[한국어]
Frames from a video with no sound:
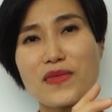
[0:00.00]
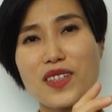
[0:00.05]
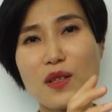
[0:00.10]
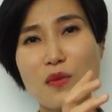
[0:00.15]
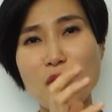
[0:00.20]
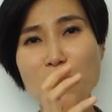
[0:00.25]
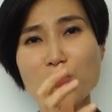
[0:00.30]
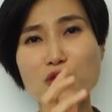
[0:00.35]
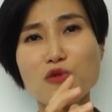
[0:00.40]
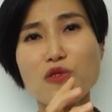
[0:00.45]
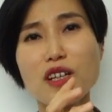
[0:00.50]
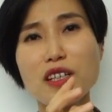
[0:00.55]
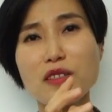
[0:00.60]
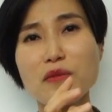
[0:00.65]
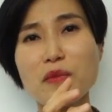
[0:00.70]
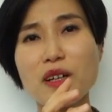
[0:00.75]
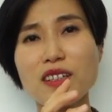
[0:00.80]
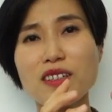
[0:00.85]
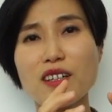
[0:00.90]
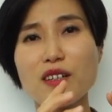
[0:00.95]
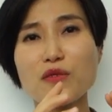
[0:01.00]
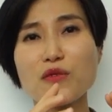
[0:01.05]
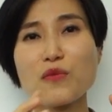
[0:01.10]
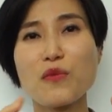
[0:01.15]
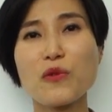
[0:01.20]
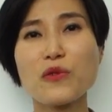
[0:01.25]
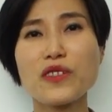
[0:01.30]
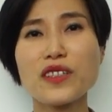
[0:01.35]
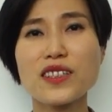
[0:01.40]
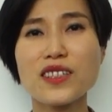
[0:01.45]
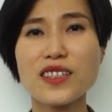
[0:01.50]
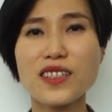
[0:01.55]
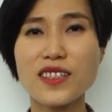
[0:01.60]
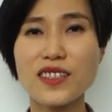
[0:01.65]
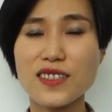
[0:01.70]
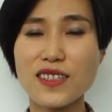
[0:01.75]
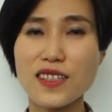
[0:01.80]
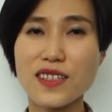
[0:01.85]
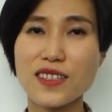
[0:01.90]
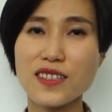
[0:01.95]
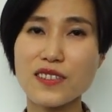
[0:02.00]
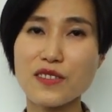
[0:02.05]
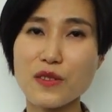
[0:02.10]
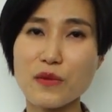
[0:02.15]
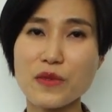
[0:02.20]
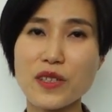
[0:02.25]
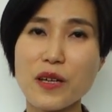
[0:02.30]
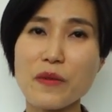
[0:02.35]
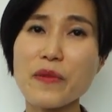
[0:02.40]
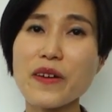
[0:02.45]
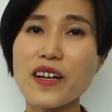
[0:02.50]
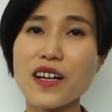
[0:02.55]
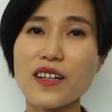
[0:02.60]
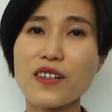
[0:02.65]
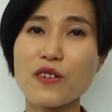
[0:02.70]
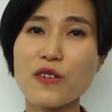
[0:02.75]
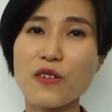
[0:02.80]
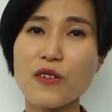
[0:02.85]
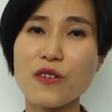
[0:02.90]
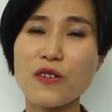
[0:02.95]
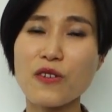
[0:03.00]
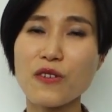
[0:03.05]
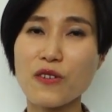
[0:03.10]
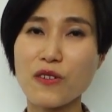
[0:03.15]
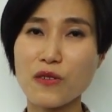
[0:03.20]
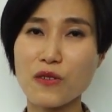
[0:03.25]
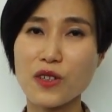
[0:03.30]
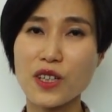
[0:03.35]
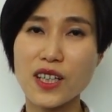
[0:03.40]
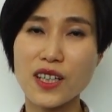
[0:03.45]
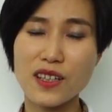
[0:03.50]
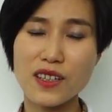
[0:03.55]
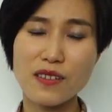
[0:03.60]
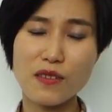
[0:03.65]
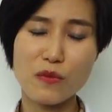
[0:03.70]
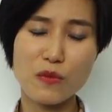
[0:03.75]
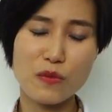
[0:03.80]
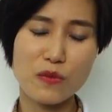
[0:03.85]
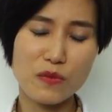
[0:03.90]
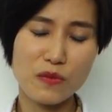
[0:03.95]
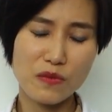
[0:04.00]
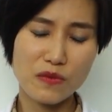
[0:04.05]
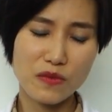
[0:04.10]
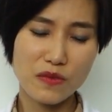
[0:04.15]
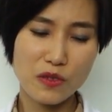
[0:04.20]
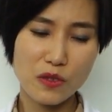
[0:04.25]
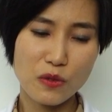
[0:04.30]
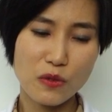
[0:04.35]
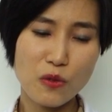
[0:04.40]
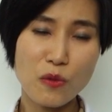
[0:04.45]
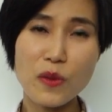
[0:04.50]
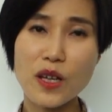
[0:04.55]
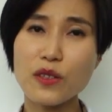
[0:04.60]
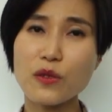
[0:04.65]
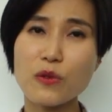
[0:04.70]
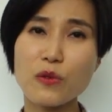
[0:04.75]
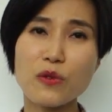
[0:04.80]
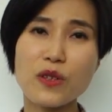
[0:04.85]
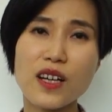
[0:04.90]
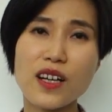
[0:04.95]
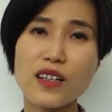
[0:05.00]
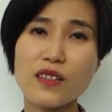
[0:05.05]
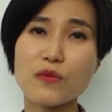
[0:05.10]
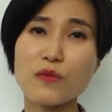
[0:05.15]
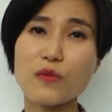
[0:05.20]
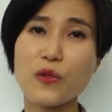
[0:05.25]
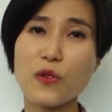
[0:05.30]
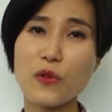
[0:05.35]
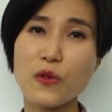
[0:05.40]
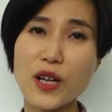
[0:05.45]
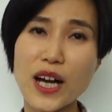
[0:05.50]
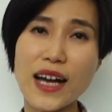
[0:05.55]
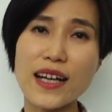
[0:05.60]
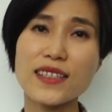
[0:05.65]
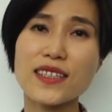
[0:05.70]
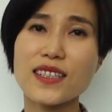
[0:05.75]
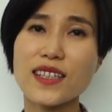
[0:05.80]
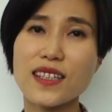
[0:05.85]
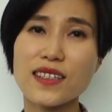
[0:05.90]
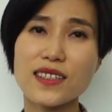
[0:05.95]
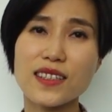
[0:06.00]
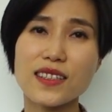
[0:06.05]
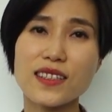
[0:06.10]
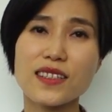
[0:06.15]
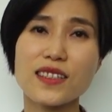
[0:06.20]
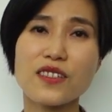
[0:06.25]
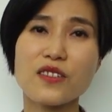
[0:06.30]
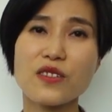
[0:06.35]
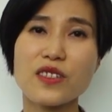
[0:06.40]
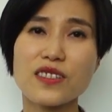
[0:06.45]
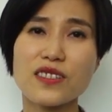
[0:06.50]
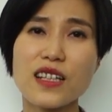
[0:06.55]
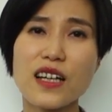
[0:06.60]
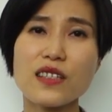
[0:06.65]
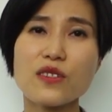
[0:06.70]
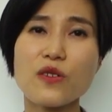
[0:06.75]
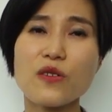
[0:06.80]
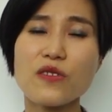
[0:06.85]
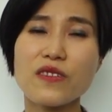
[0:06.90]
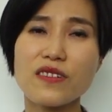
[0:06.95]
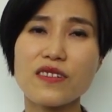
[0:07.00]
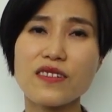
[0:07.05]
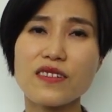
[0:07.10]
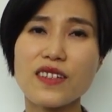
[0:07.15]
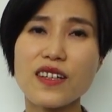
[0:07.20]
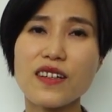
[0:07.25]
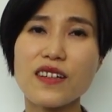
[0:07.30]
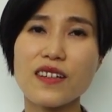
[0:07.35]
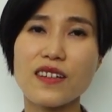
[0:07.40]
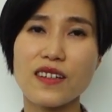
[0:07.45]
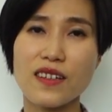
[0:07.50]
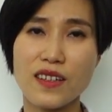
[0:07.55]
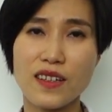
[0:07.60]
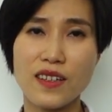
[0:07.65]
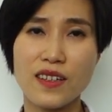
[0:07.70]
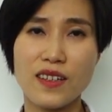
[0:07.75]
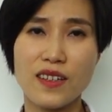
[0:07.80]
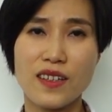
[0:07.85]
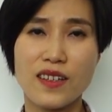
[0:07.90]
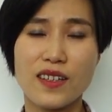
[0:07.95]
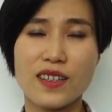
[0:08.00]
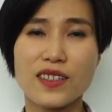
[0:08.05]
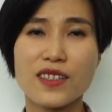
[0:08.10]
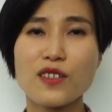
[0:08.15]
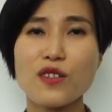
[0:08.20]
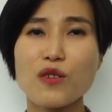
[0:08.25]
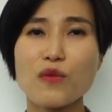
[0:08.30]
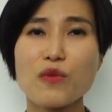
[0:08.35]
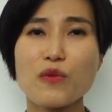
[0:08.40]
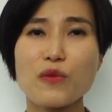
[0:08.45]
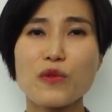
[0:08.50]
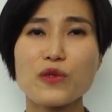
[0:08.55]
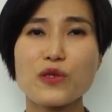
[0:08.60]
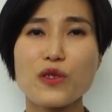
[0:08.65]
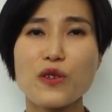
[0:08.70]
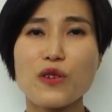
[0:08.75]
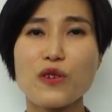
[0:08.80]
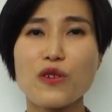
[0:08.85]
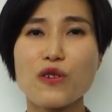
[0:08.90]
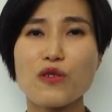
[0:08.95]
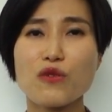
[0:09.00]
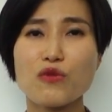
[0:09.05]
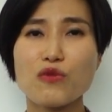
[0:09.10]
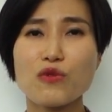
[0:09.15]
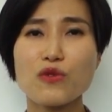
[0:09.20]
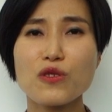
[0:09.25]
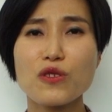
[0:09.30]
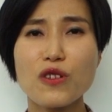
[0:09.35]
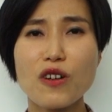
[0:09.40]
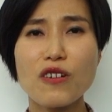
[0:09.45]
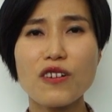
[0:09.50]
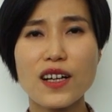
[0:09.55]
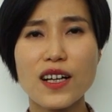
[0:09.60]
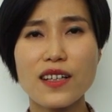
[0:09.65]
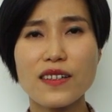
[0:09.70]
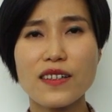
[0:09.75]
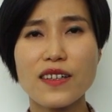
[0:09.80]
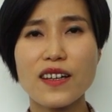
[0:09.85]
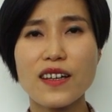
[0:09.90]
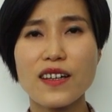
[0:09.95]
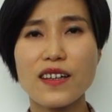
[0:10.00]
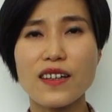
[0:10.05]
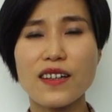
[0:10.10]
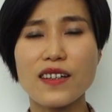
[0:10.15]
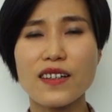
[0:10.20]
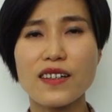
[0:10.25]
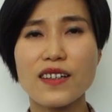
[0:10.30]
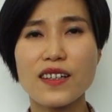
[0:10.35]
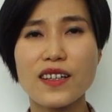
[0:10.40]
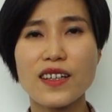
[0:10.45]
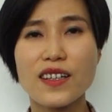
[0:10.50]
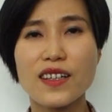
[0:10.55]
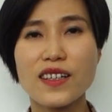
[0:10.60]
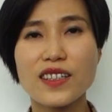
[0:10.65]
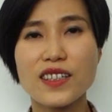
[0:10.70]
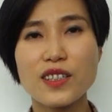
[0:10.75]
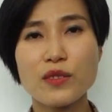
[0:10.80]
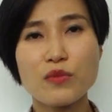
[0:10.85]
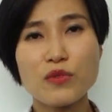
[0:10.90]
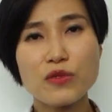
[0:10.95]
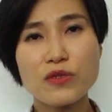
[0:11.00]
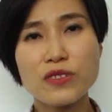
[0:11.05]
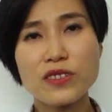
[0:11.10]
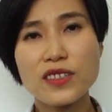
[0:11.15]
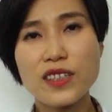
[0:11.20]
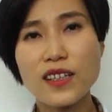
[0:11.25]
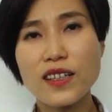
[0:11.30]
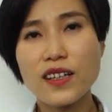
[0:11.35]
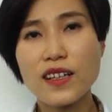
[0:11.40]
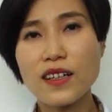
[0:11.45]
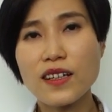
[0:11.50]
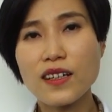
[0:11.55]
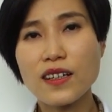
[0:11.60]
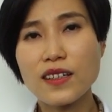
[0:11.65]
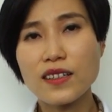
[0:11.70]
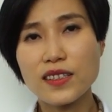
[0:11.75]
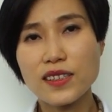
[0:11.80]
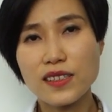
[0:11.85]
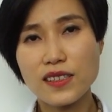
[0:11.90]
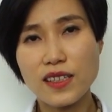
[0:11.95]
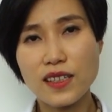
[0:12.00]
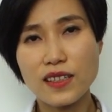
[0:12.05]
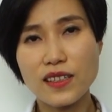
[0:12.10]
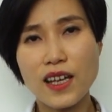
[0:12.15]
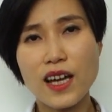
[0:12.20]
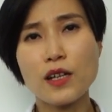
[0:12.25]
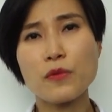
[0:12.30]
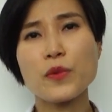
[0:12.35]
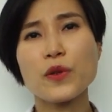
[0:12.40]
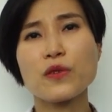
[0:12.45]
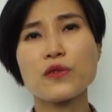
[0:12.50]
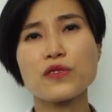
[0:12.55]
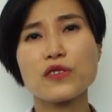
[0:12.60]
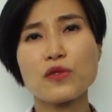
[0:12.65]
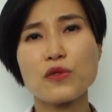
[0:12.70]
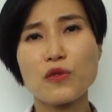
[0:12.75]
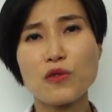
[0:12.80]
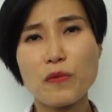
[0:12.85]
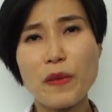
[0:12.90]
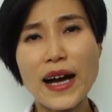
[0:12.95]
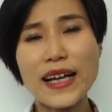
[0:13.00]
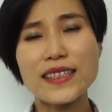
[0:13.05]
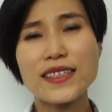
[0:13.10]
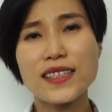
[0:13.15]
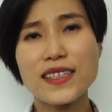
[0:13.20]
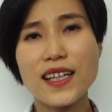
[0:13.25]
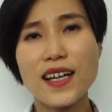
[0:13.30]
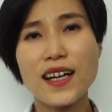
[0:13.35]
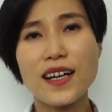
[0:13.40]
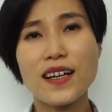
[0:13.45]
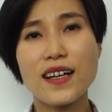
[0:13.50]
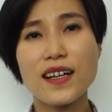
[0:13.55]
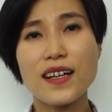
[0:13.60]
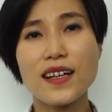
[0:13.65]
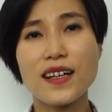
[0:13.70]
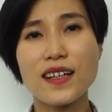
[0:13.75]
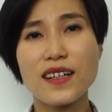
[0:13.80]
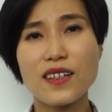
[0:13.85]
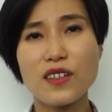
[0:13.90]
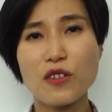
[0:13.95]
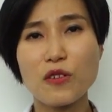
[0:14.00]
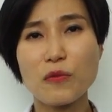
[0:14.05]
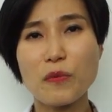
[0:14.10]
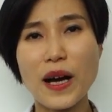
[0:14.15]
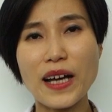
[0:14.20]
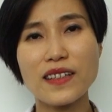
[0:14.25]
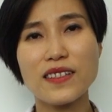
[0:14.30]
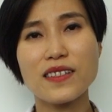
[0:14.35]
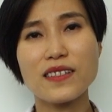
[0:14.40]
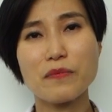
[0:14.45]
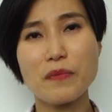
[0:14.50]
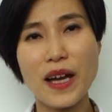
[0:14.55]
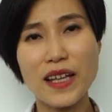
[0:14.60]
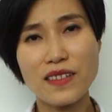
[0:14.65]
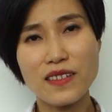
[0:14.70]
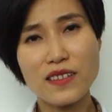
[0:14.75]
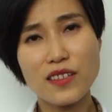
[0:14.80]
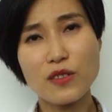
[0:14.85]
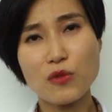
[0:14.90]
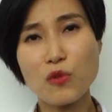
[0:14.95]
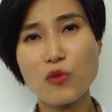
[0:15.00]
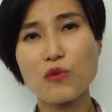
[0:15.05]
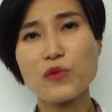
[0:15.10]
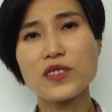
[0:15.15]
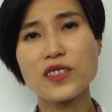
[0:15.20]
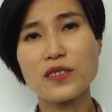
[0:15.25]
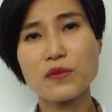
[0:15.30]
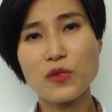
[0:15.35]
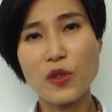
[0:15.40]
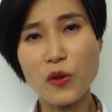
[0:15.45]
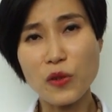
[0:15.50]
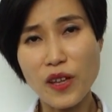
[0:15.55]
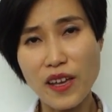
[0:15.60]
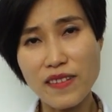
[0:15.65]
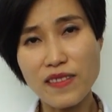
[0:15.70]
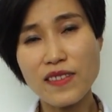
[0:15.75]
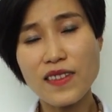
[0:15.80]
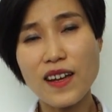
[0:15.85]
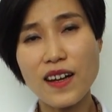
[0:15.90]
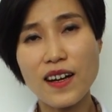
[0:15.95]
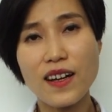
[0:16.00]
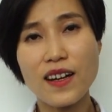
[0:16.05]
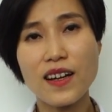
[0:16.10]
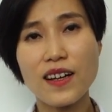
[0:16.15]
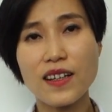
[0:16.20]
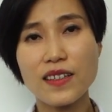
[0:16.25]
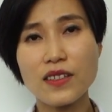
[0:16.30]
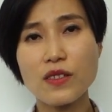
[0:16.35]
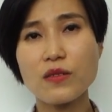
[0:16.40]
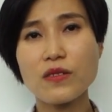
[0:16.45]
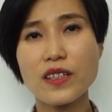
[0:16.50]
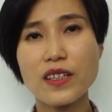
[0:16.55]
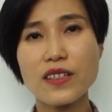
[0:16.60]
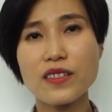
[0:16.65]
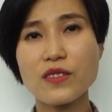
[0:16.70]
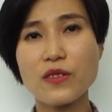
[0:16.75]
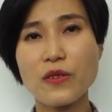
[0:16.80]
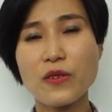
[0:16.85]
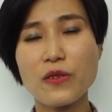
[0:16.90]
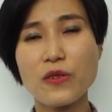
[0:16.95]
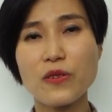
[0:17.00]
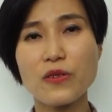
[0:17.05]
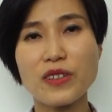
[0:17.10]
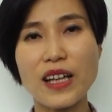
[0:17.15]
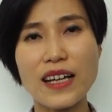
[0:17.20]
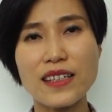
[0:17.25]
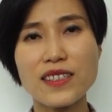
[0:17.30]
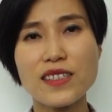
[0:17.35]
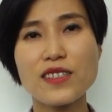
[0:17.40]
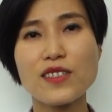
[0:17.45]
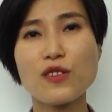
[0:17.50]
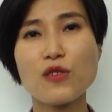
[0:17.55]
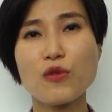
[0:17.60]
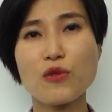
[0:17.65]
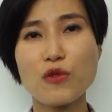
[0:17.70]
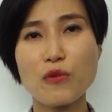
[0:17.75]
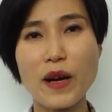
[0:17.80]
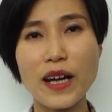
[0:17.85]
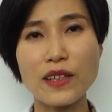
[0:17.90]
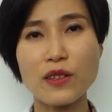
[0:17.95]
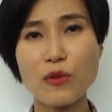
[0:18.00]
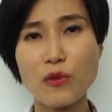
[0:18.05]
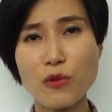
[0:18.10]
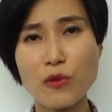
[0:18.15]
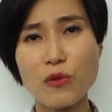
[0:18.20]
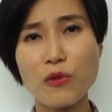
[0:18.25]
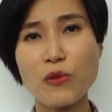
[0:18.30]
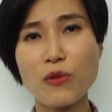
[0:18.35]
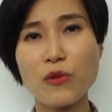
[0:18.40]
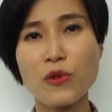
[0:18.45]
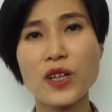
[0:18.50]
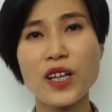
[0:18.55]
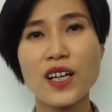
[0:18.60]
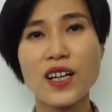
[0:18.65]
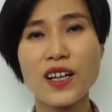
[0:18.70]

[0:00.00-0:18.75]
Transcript: 복숭아 이만하고 본인이 이제 직접 재배한 거 음, 토마토랑 뭐 가지랑 이렇게 싸서 있는데 그걸 보면서 울컥한 게 이분을 제가 이제 대학병원 치료를 받자 어, 받, 는게 도움이 지금 더 된다 이렇게 해서 다시 진료를 받도록